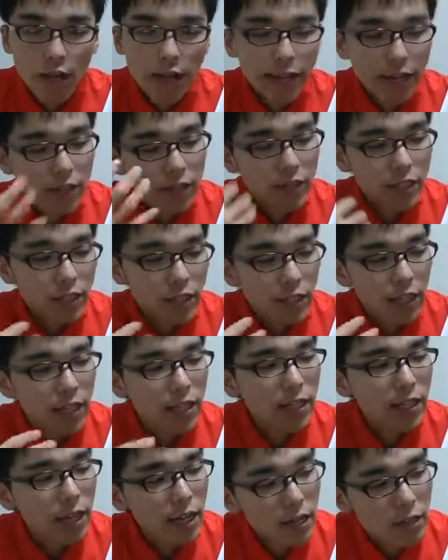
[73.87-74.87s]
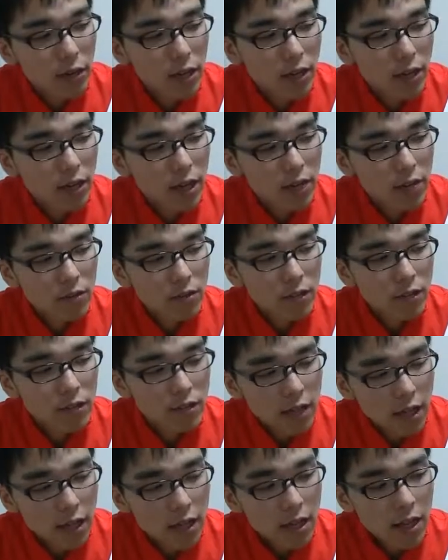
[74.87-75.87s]
えー、口の中に入れたりとかってあるんで
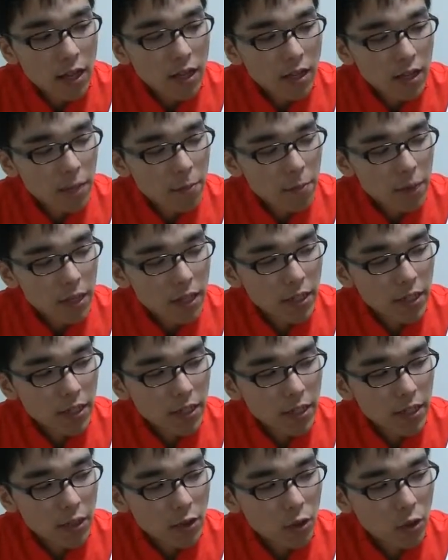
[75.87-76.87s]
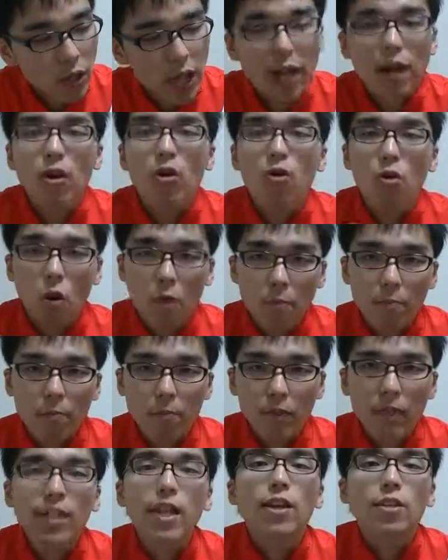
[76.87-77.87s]
すが、やっぱり人間だと抱っこ。
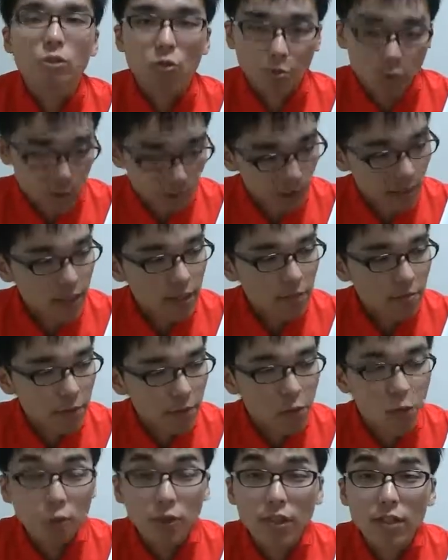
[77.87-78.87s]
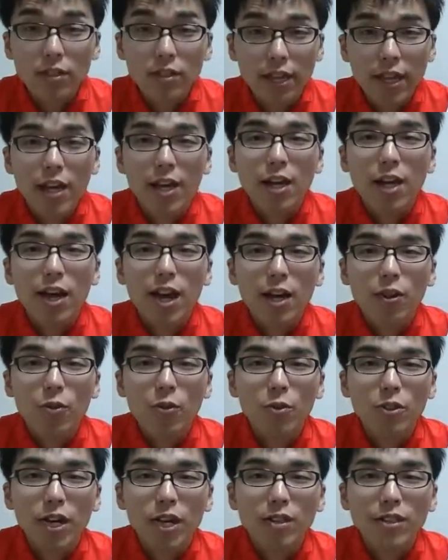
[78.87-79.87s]
になると思います。まあ、直接ね、あ
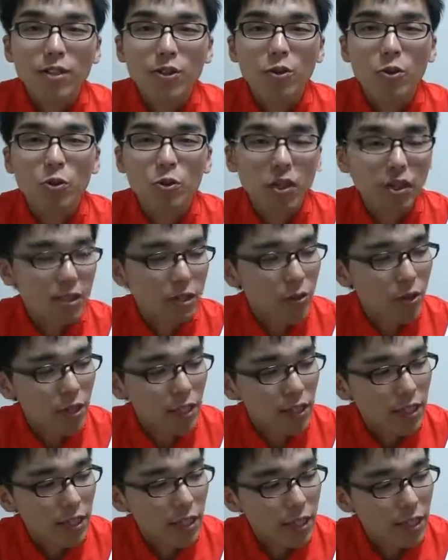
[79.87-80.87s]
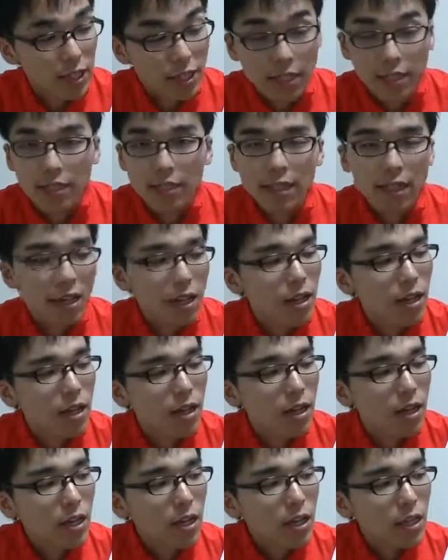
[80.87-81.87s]
の、毛づくろいとかするわけにいかないですから、
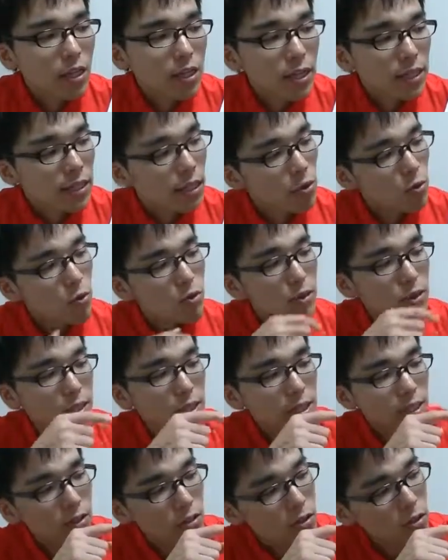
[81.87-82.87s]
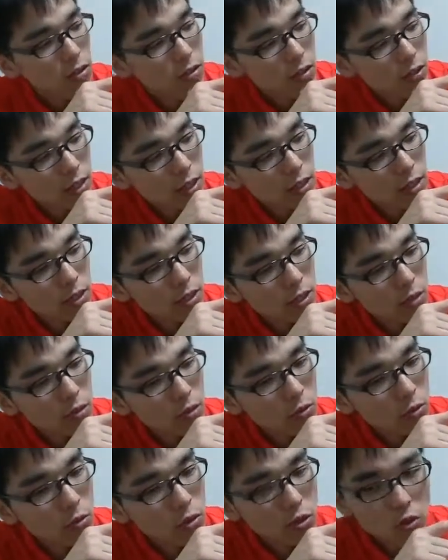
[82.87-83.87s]
ですがこのスキントゥースキンってい
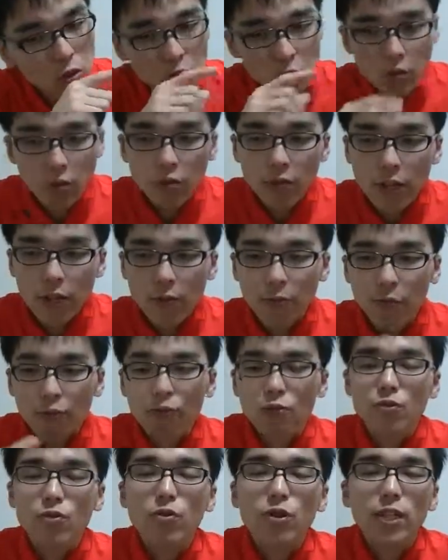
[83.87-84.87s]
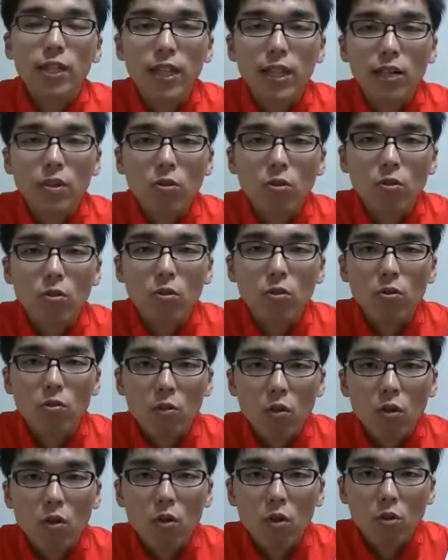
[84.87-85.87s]
うのをちょっと普段服を着てるところ
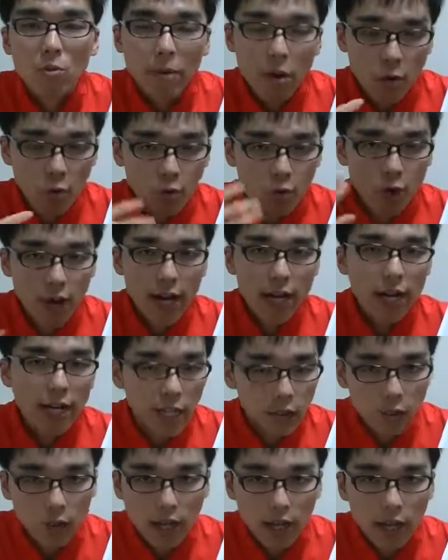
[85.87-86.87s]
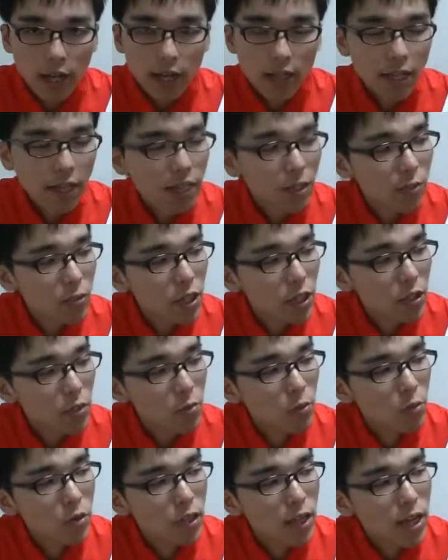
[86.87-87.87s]
を、まあ、お風呂上がりとか何でもいいと
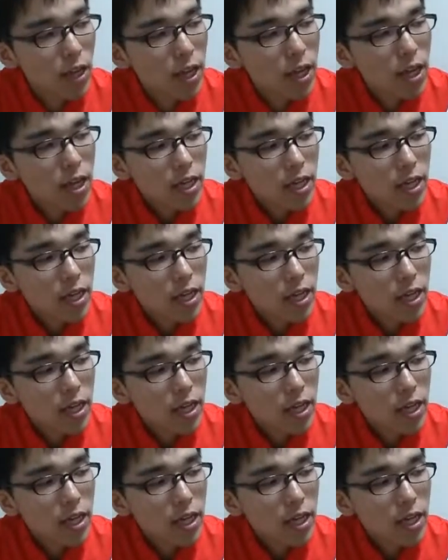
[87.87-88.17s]
思うんで、